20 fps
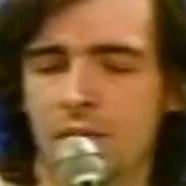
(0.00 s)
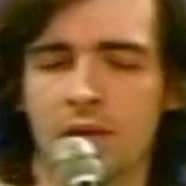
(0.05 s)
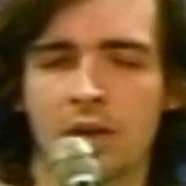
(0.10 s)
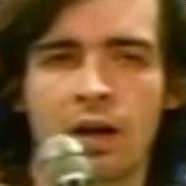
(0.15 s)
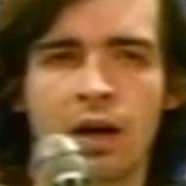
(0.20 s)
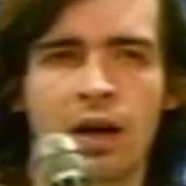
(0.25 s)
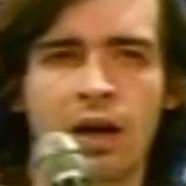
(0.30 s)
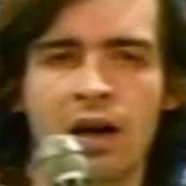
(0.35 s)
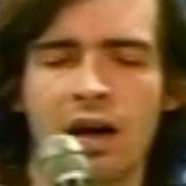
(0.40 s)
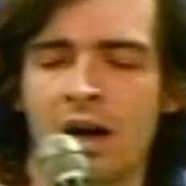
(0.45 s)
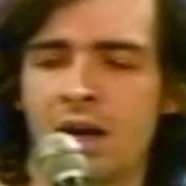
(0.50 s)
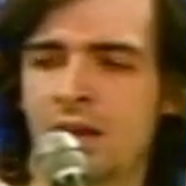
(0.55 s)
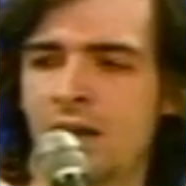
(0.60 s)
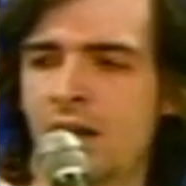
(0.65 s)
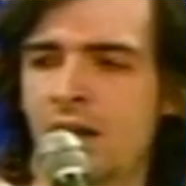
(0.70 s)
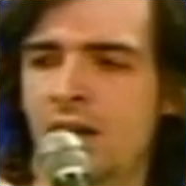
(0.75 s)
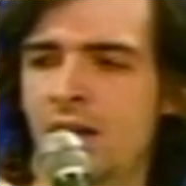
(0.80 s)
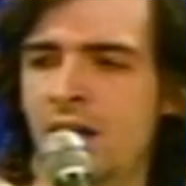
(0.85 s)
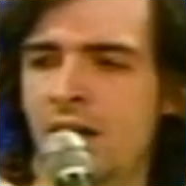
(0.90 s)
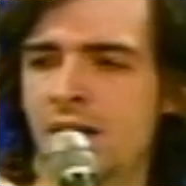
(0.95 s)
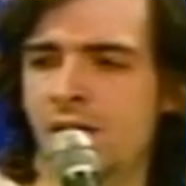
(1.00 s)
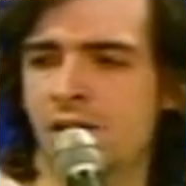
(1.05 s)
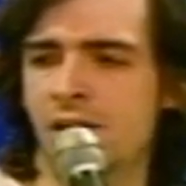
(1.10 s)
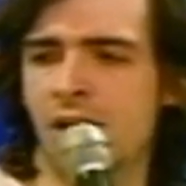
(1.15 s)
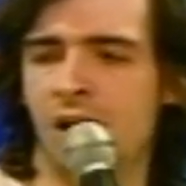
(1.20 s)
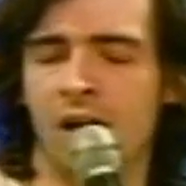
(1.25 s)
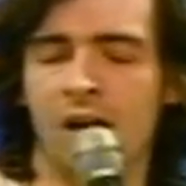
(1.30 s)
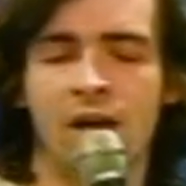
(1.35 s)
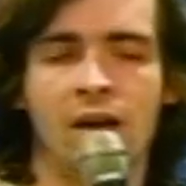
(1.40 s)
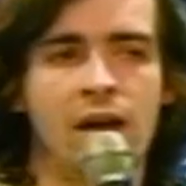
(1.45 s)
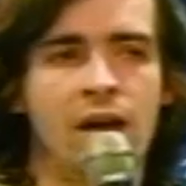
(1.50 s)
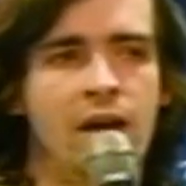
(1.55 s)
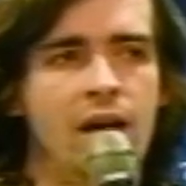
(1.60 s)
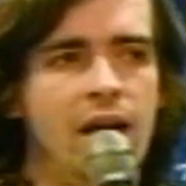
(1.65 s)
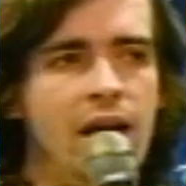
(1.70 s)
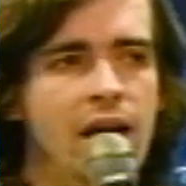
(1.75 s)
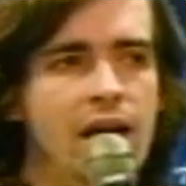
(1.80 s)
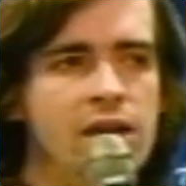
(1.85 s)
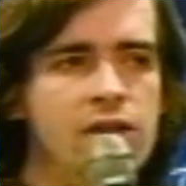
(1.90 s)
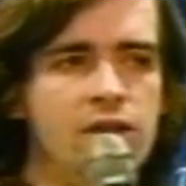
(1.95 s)
Tá? A tendência
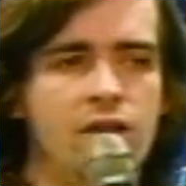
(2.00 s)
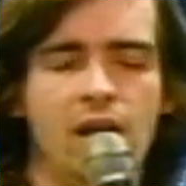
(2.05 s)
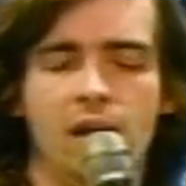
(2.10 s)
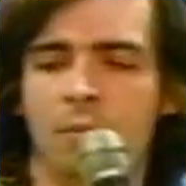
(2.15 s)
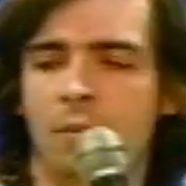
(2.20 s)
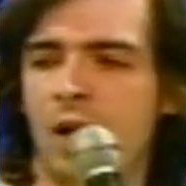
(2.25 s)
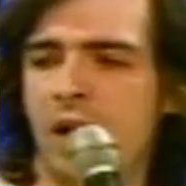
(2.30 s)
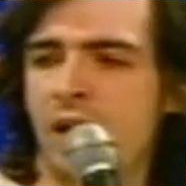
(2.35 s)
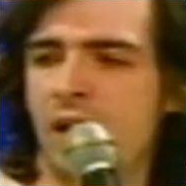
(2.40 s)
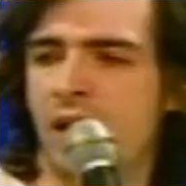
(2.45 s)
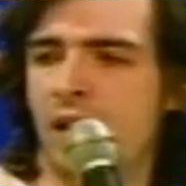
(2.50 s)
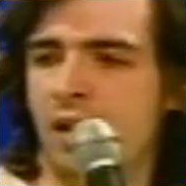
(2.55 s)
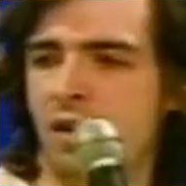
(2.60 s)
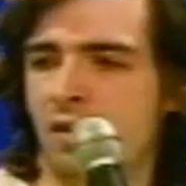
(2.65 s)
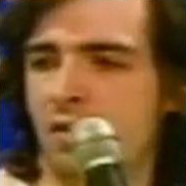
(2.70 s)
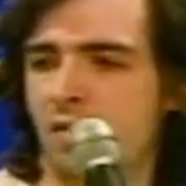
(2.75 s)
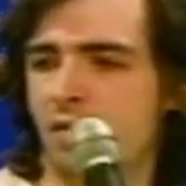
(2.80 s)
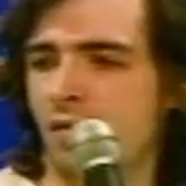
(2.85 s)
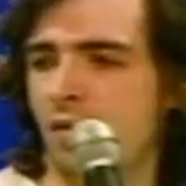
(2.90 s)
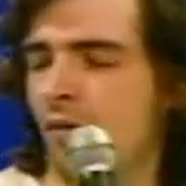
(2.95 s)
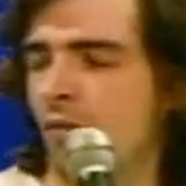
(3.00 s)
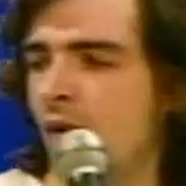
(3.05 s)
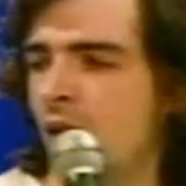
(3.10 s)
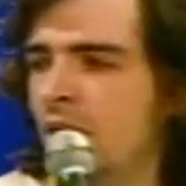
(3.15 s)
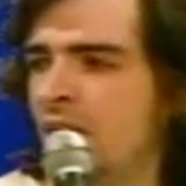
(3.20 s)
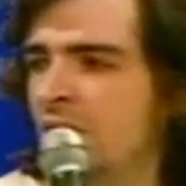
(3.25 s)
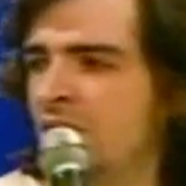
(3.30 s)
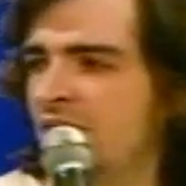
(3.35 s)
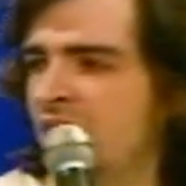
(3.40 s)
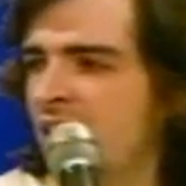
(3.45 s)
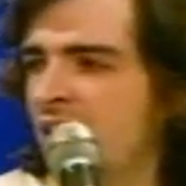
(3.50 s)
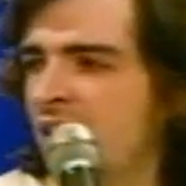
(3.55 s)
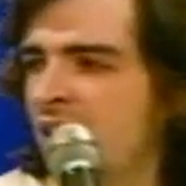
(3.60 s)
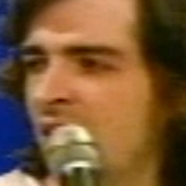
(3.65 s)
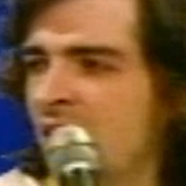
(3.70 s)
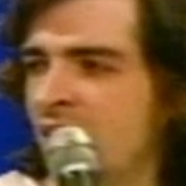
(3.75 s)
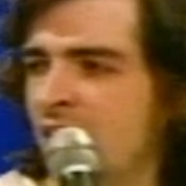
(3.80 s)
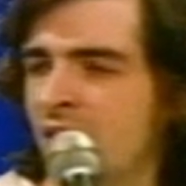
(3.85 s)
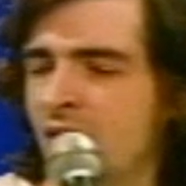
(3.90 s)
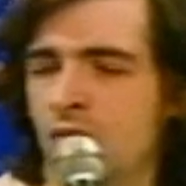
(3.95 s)
é de que amanhã quarta-feira,
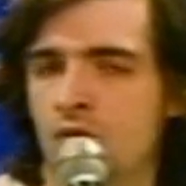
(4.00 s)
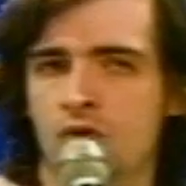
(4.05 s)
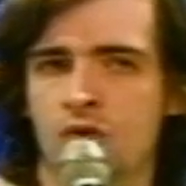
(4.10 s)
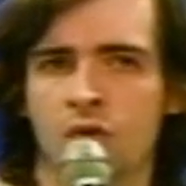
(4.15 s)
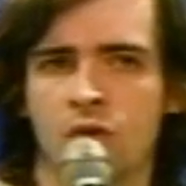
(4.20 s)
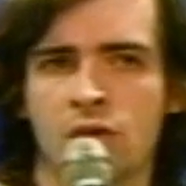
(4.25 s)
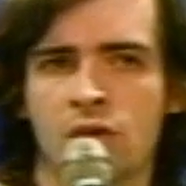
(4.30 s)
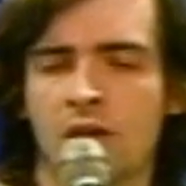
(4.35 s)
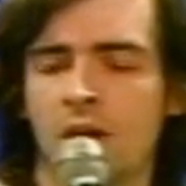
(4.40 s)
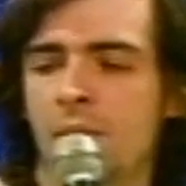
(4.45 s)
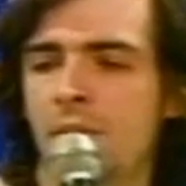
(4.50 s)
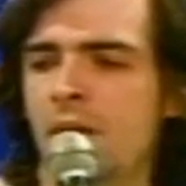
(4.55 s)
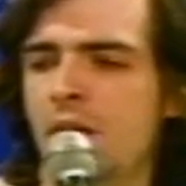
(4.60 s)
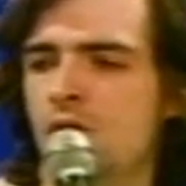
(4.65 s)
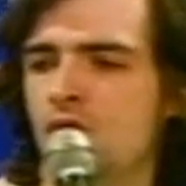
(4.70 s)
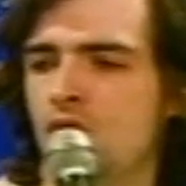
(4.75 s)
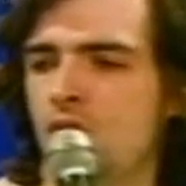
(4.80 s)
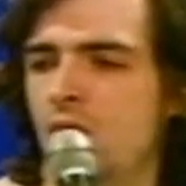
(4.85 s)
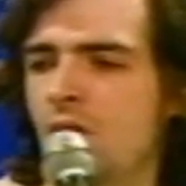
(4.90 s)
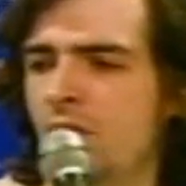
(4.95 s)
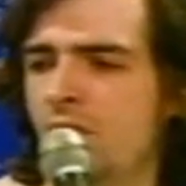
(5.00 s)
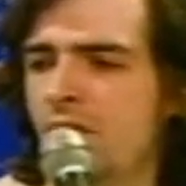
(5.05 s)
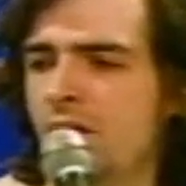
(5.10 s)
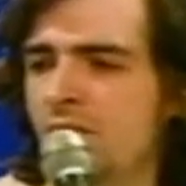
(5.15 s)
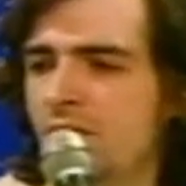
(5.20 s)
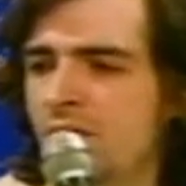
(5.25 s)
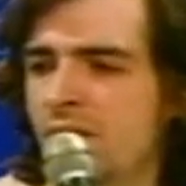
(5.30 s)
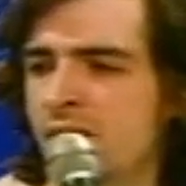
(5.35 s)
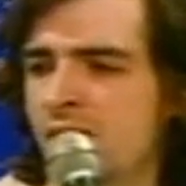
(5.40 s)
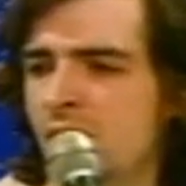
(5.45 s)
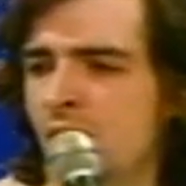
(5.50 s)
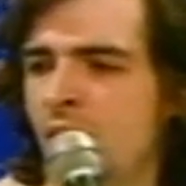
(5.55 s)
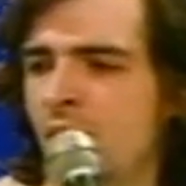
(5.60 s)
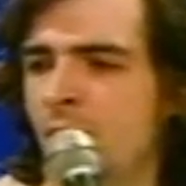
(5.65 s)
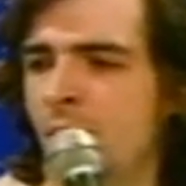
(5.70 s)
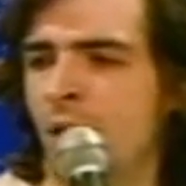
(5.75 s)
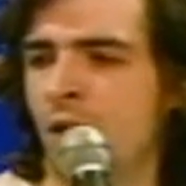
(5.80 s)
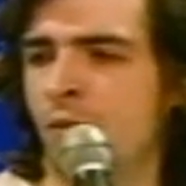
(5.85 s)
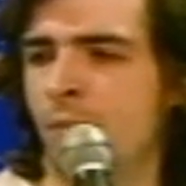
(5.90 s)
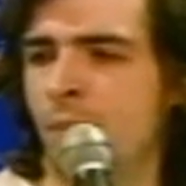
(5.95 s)
data do jogo, também chova, vai ser um
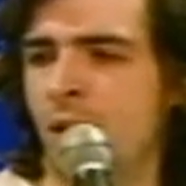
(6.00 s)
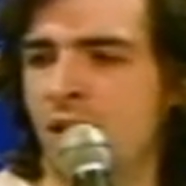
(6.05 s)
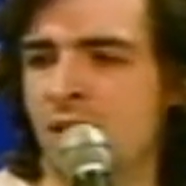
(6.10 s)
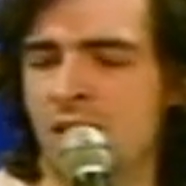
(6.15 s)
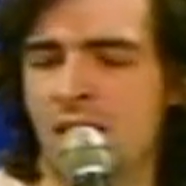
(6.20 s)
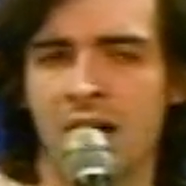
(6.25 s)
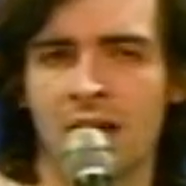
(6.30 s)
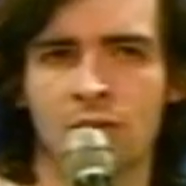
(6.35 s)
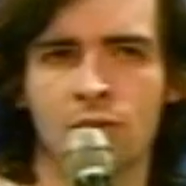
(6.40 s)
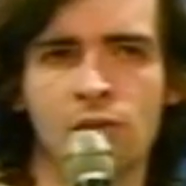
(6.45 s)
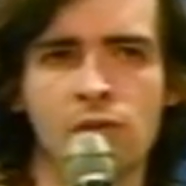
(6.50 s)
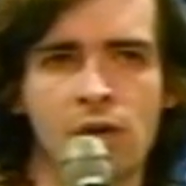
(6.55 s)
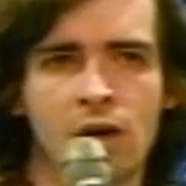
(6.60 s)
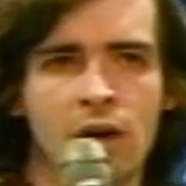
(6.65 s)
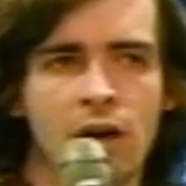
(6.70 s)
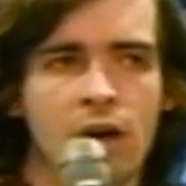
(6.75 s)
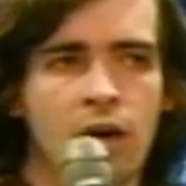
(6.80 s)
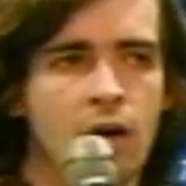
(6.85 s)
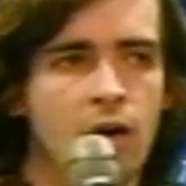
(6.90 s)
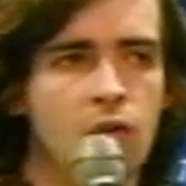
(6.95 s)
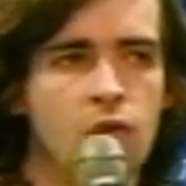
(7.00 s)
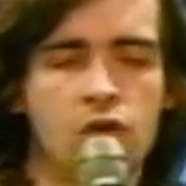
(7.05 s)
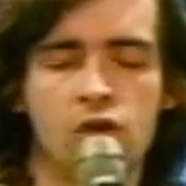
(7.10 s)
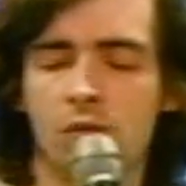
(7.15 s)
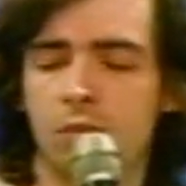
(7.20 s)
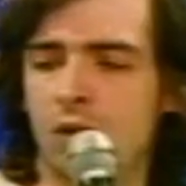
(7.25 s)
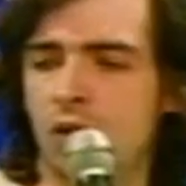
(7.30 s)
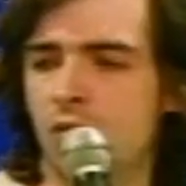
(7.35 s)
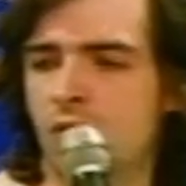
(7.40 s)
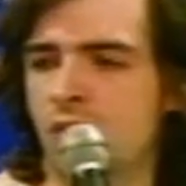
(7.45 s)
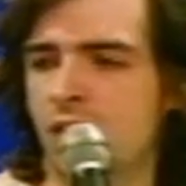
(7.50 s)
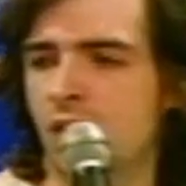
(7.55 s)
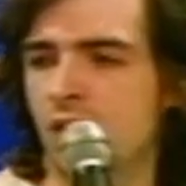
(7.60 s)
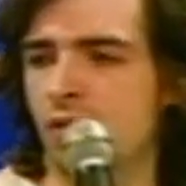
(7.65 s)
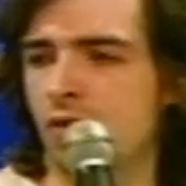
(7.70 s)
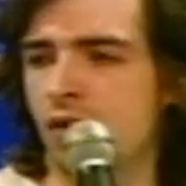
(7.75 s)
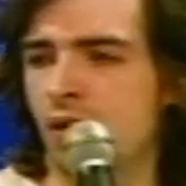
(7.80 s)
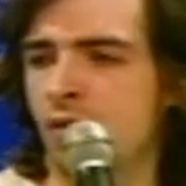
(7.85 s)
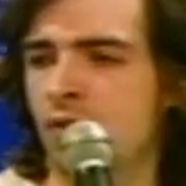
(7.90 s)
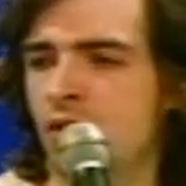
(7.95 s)
gramado pesado. O time do
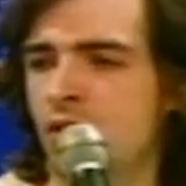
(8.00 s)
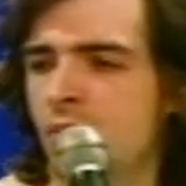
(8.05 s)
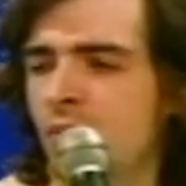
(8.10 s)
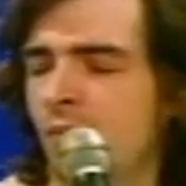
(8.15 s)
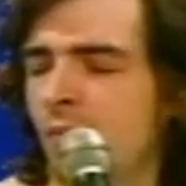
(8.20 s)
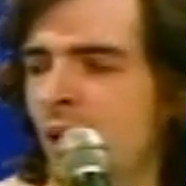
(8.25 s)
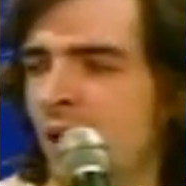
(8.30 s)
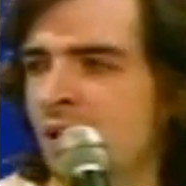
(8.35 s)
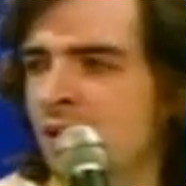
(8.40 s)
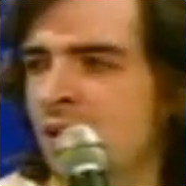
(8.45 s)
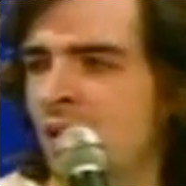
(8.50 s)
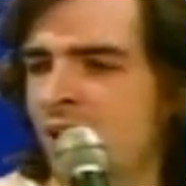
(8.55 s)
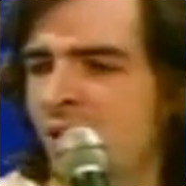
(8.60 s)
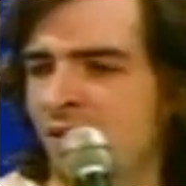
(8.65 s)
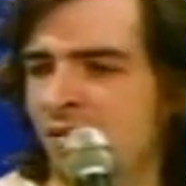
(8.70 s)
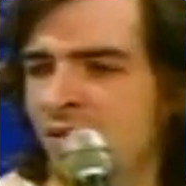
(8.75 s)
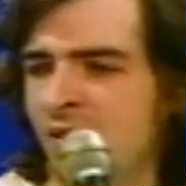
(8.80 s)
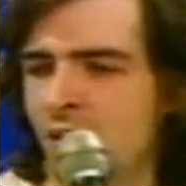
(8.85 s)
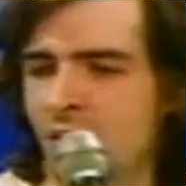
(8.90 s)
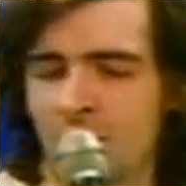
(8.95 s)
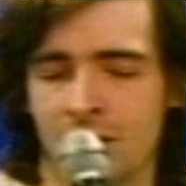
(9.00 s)
Santos é um time mais leve.